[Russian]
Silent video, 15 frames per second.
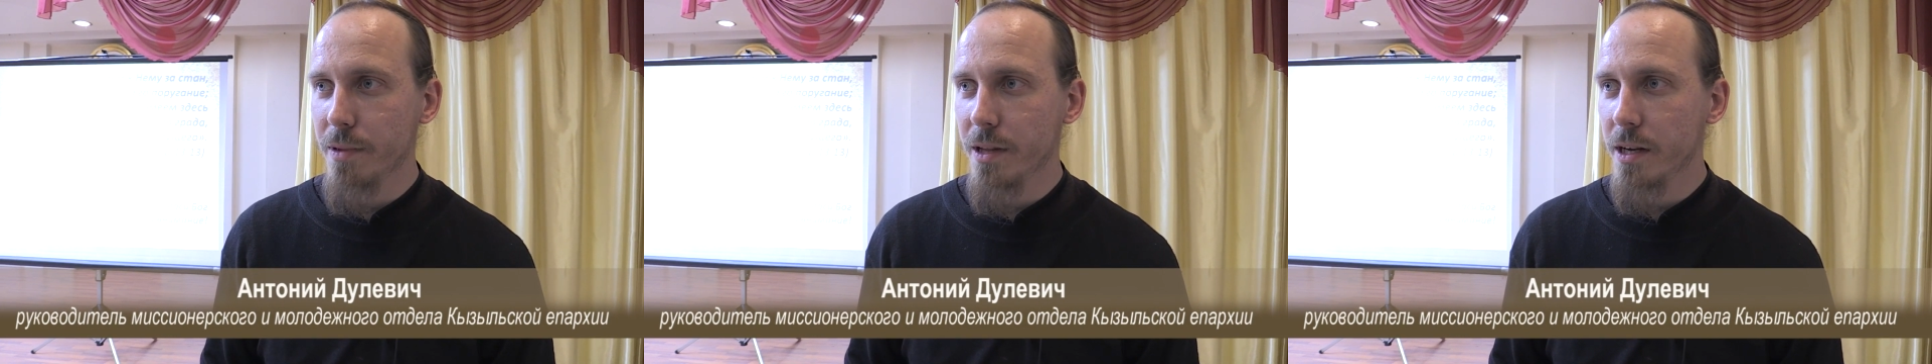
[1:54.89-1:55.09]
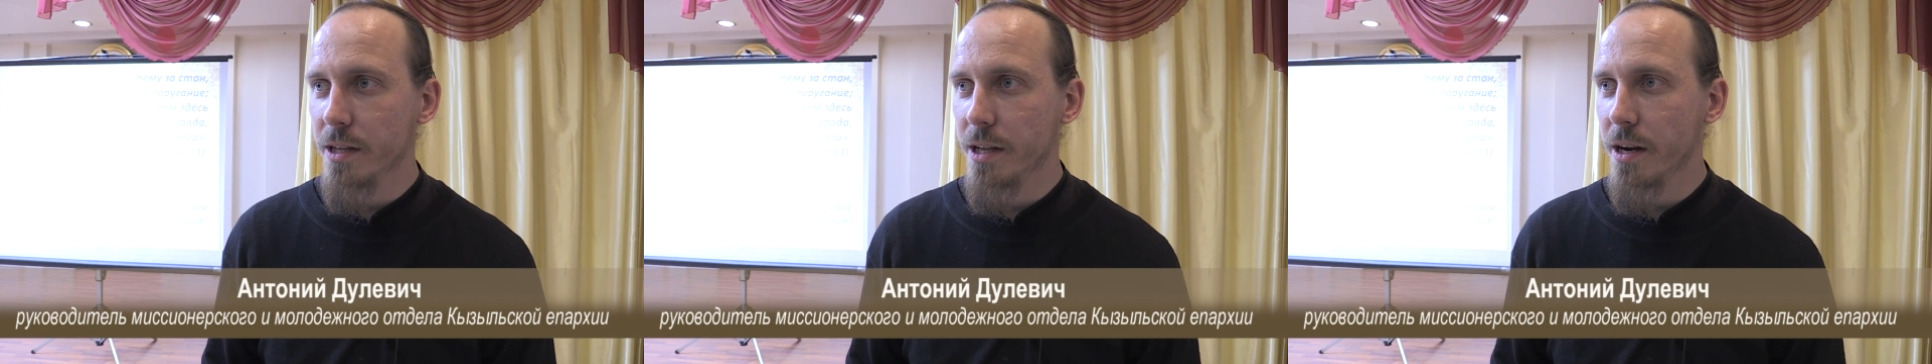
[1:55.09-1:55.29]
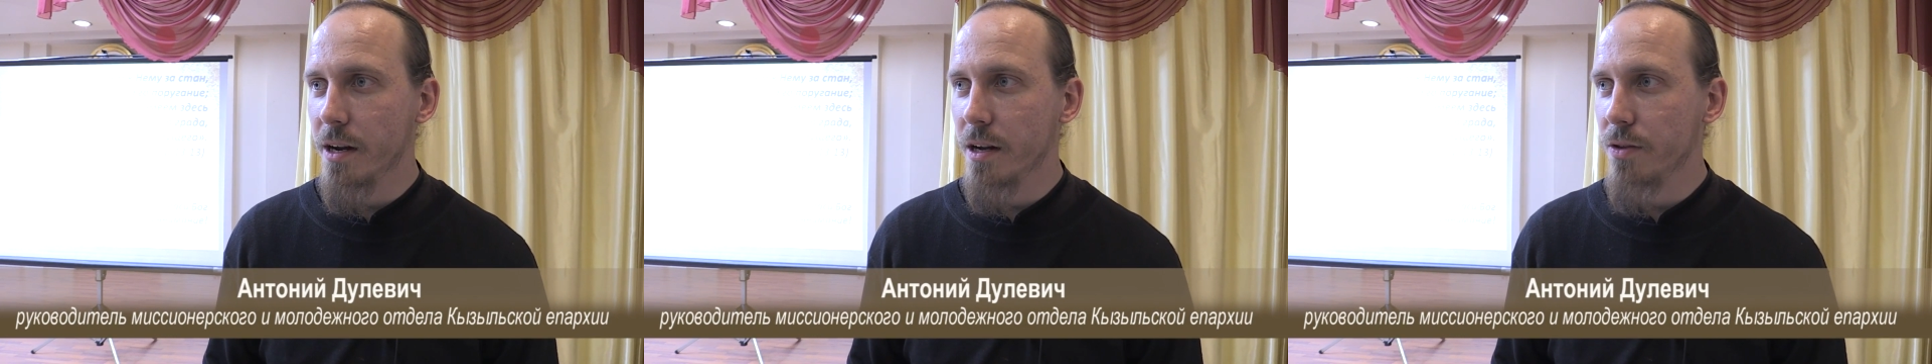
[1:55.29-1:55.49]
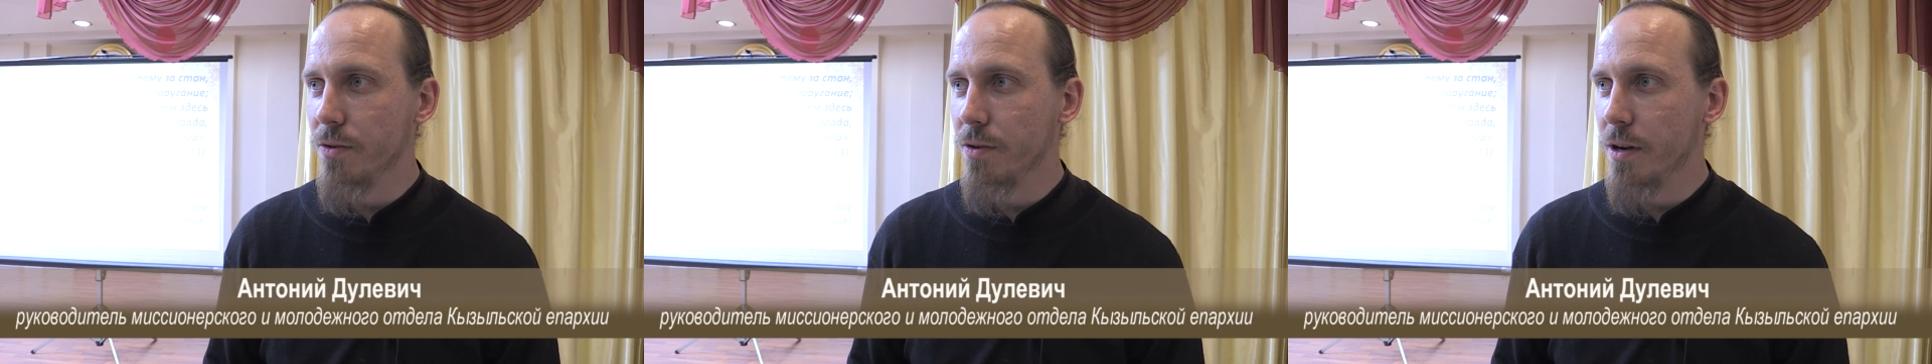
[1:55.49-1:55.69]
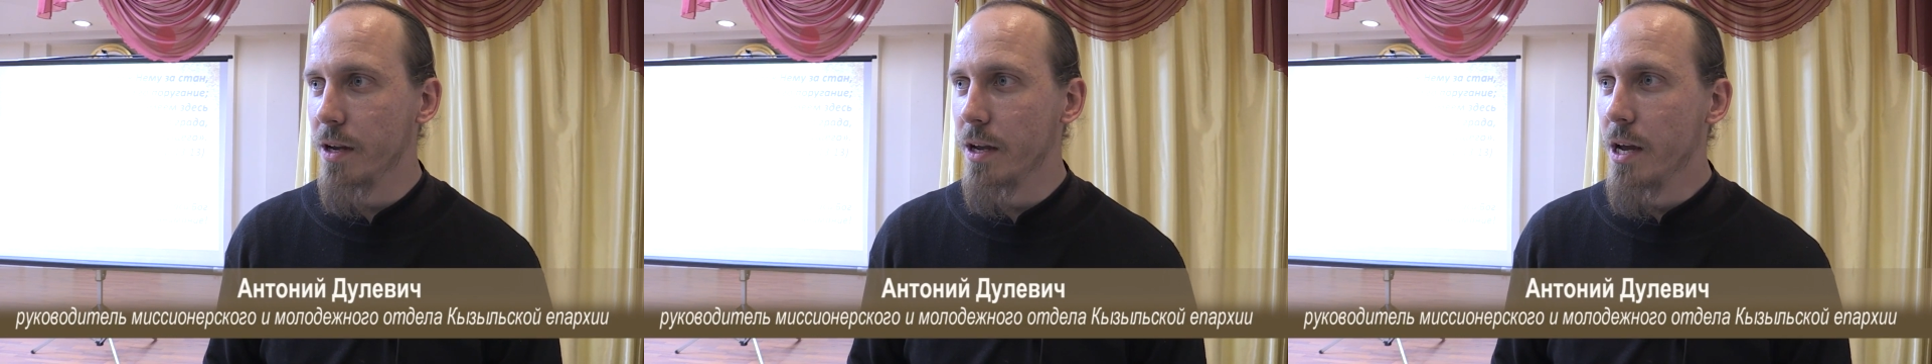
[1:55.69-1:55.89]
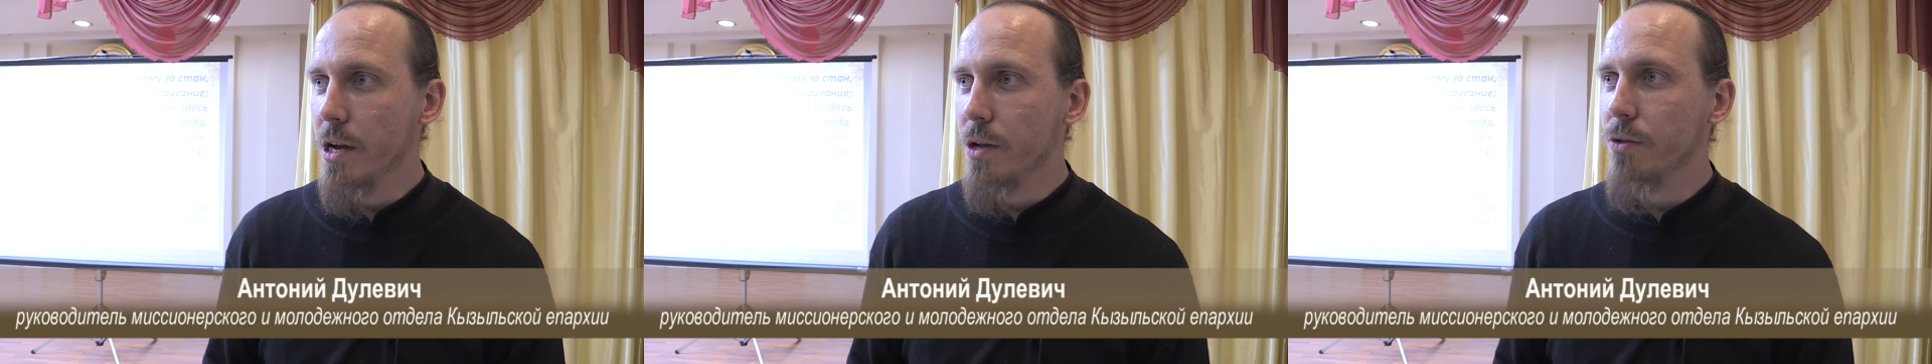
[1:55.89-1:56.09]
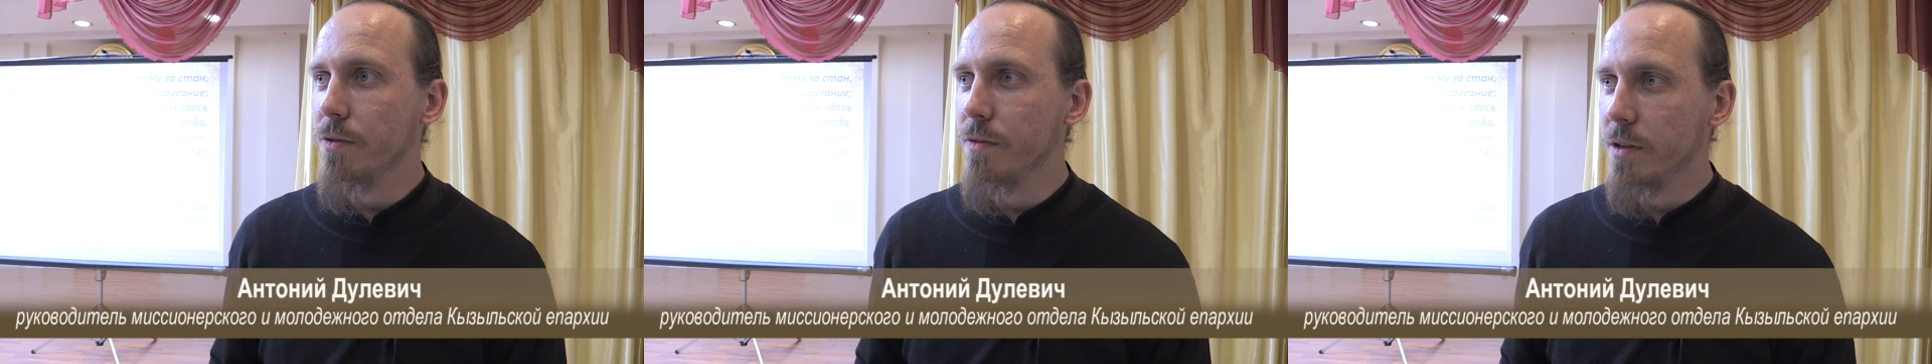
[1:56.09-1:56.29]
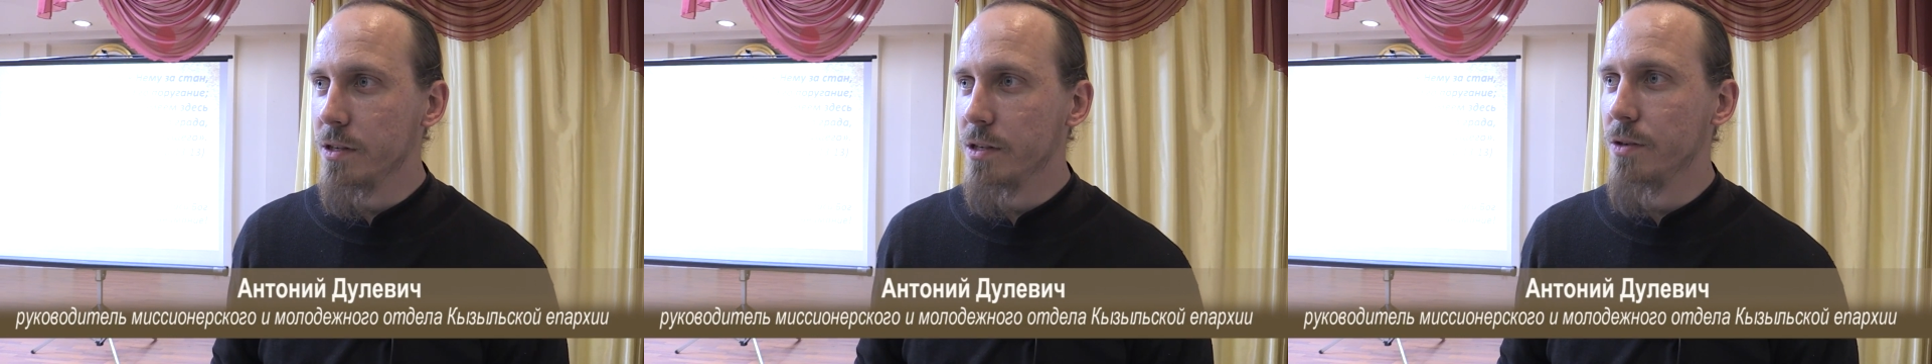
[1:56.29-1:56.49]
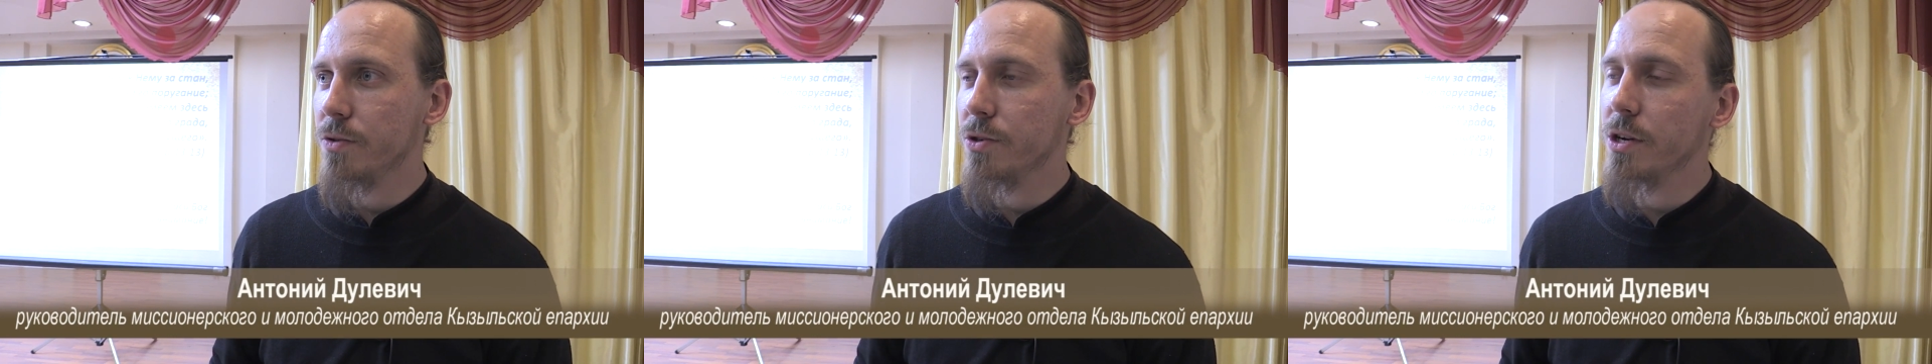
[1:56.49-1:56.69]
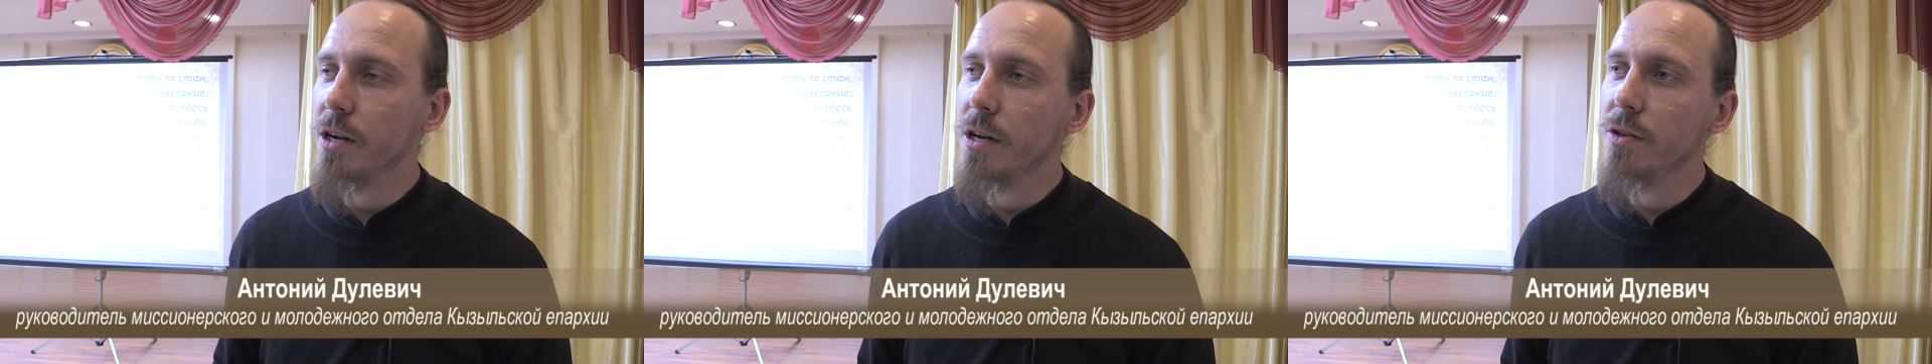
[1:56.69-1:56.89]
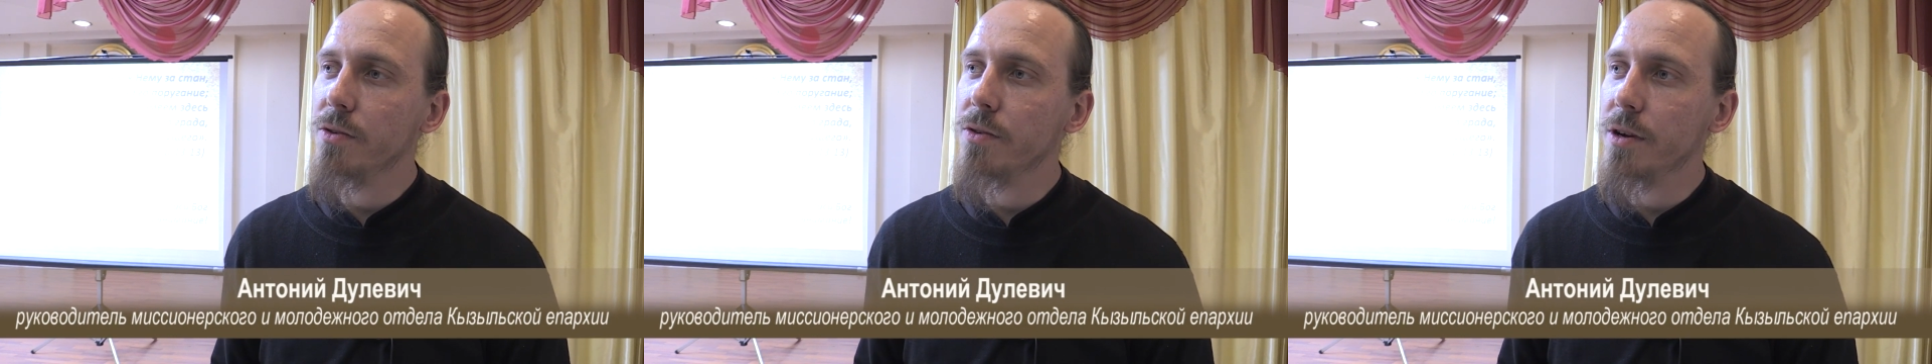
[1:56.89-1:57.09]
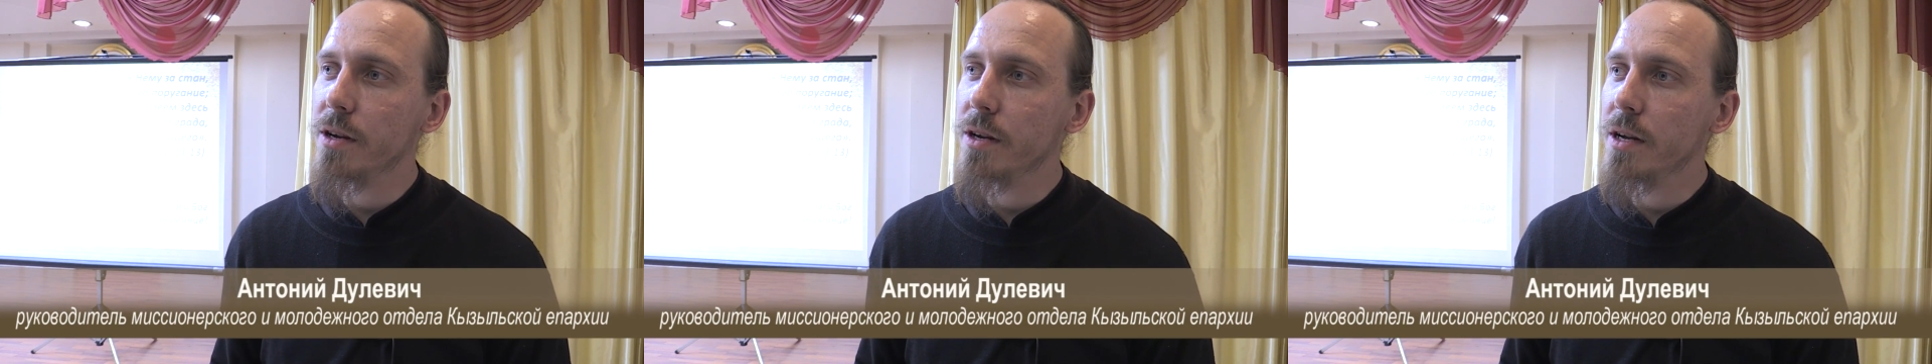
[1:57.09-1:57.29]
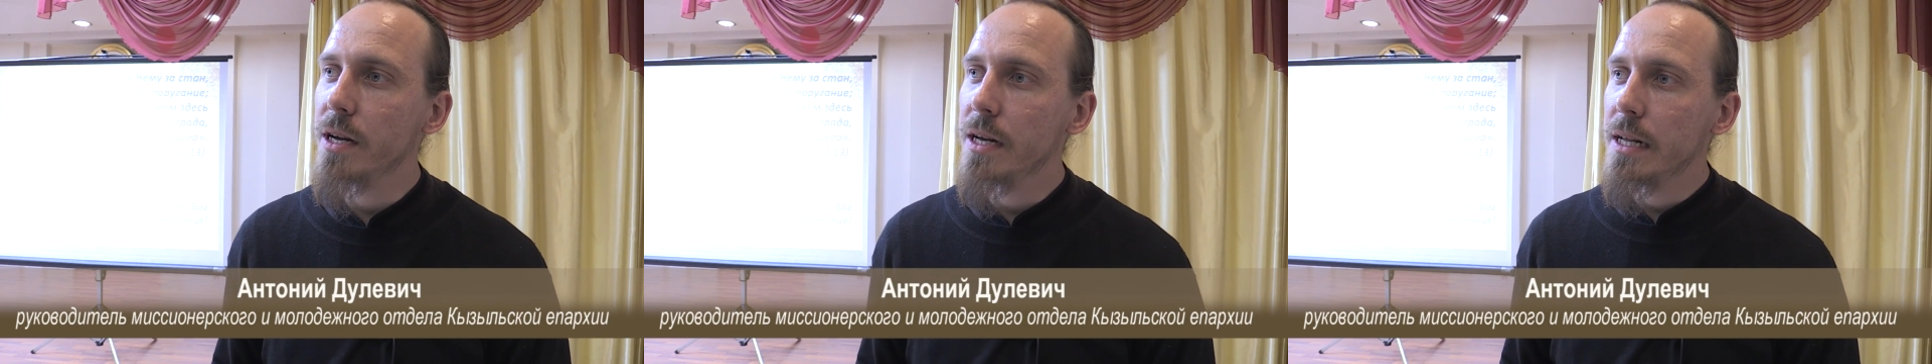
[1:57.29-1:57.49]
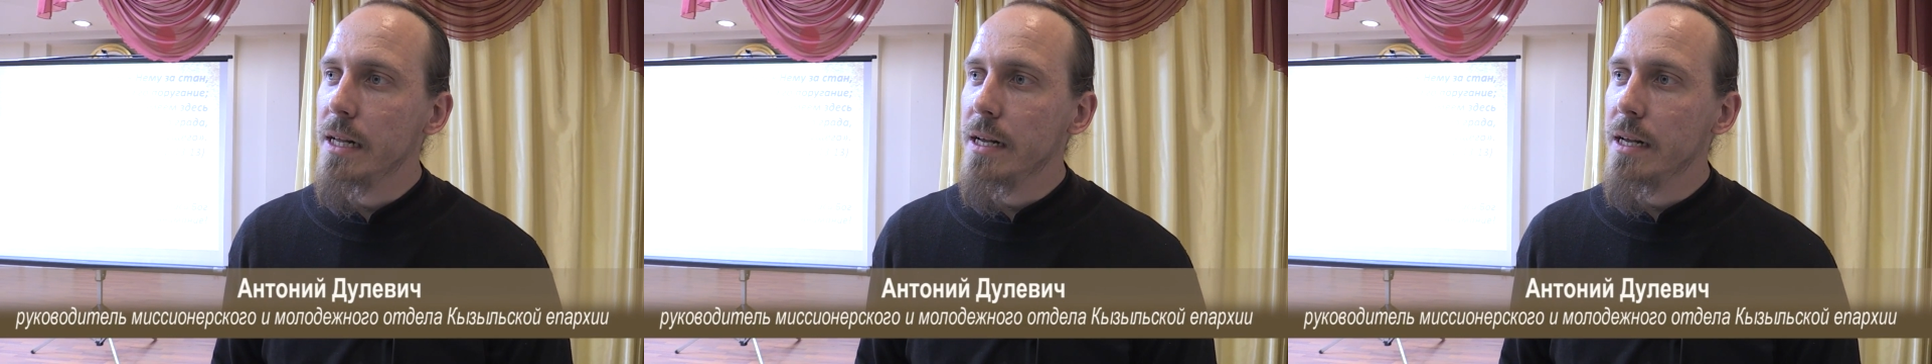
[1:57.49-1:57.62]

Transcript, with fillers: благодаря которой тувинцы уже, которые